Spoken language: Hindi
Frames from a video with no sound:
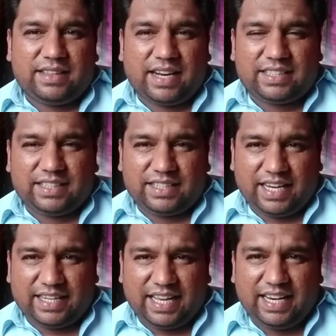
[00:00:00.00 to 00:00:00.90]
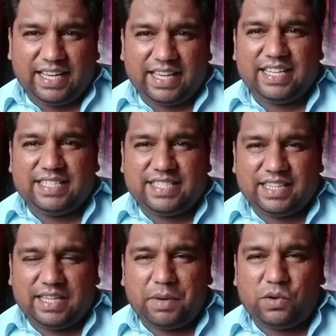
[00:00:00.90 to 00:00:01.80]
दरख्त के टहने के
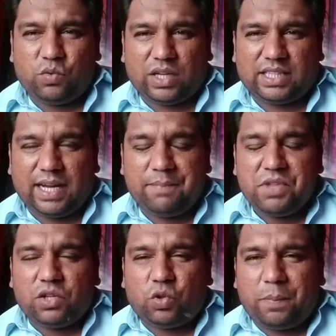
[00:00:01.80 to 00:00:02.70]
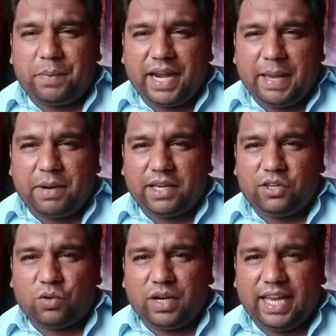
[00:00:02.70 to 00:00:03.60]
नीचे दबा हुआ था तो बड़े
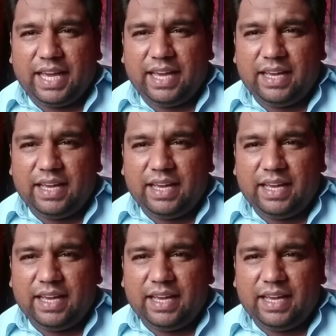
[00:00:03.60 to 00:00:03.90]
भाइयों ने